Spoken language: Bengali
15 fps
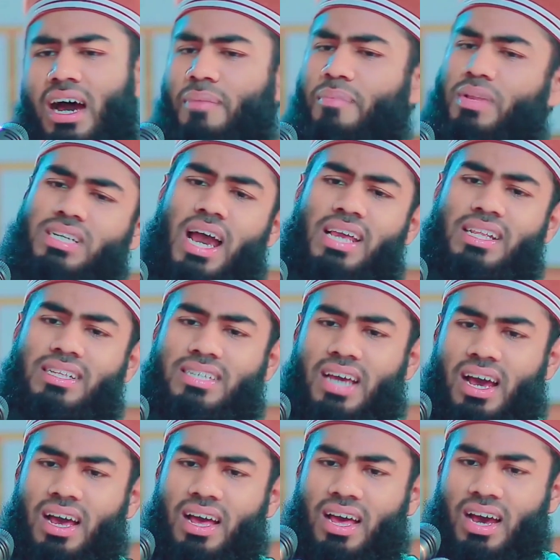আপনি যা
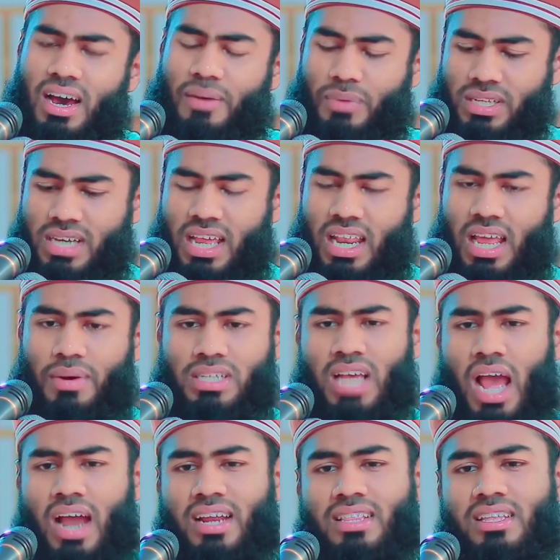ইচ্ছা আপনি চাইলে আমার
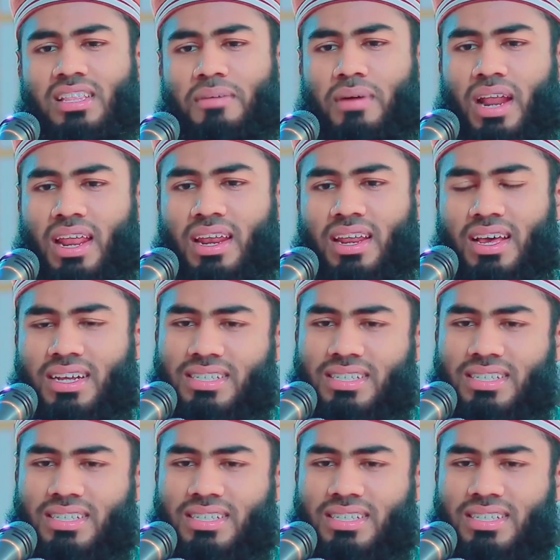চাকরি দিতে পারেন